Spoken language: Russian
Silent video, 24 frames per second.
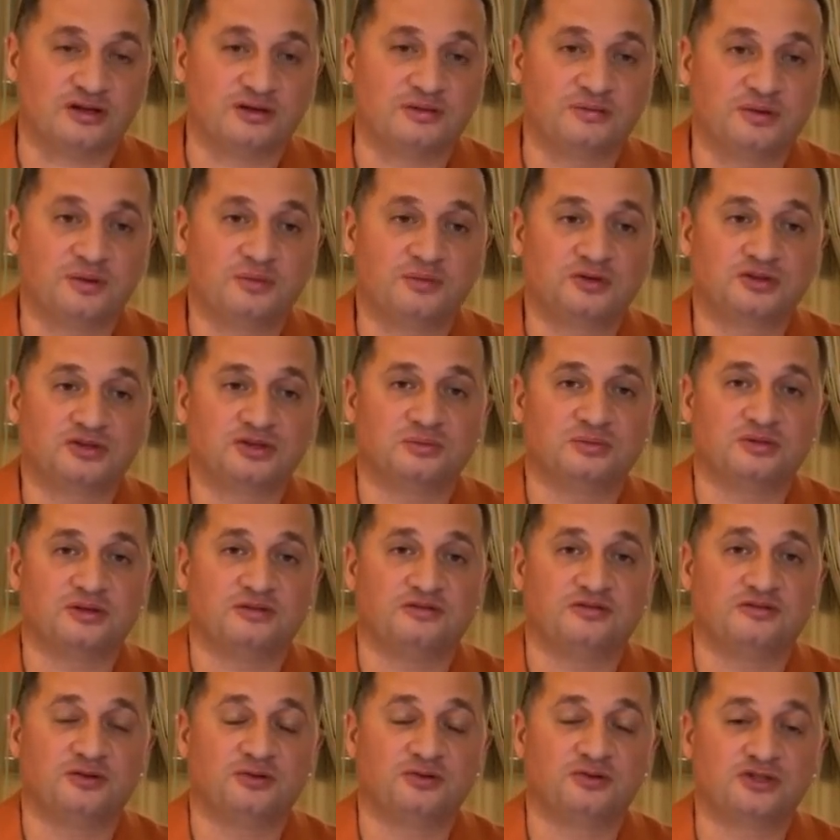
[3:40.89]
И мы можем
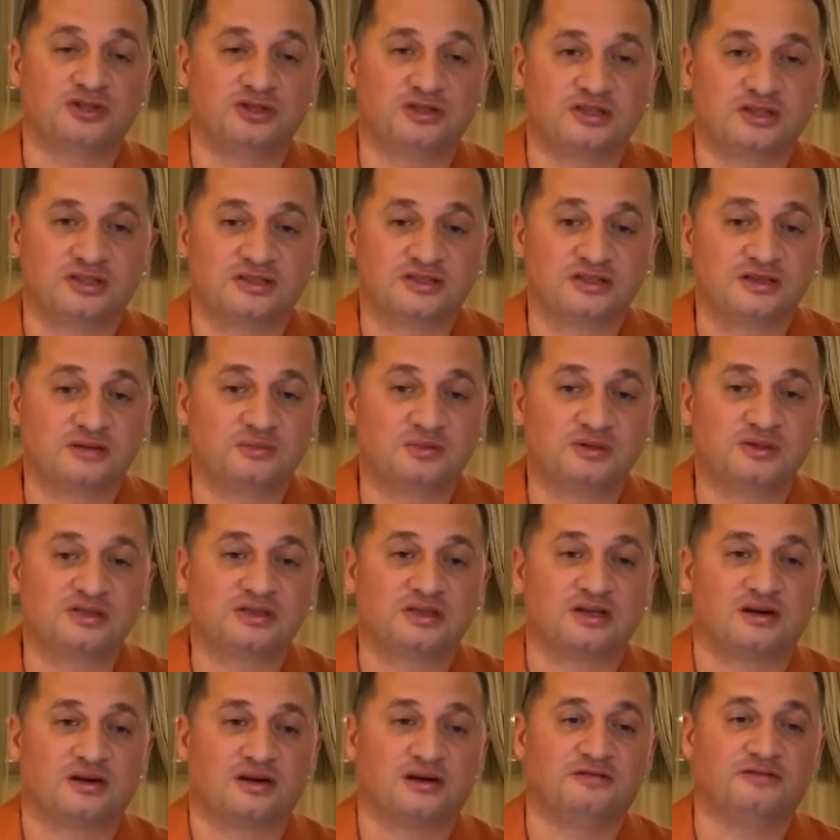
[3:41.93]
там выучить язык
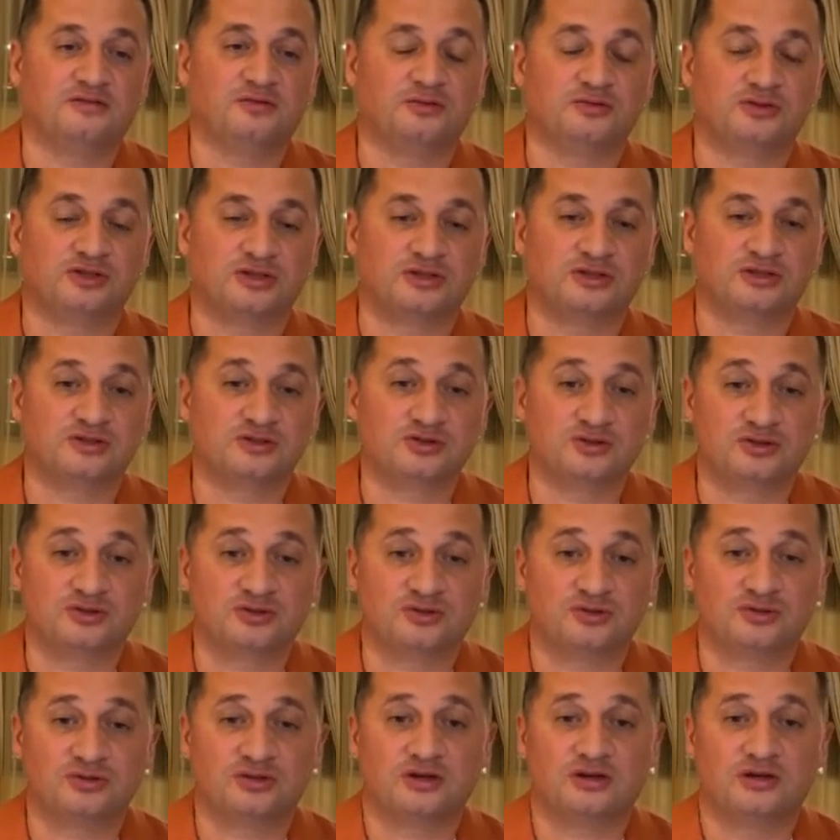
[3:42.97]
быстро или выучить еще
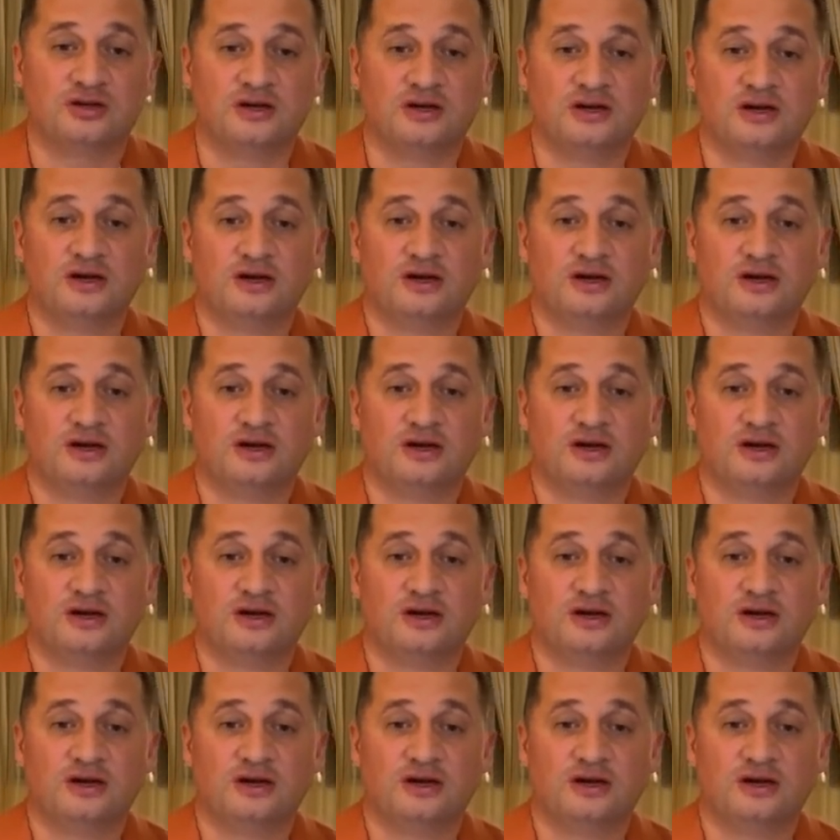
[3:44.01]
что-то.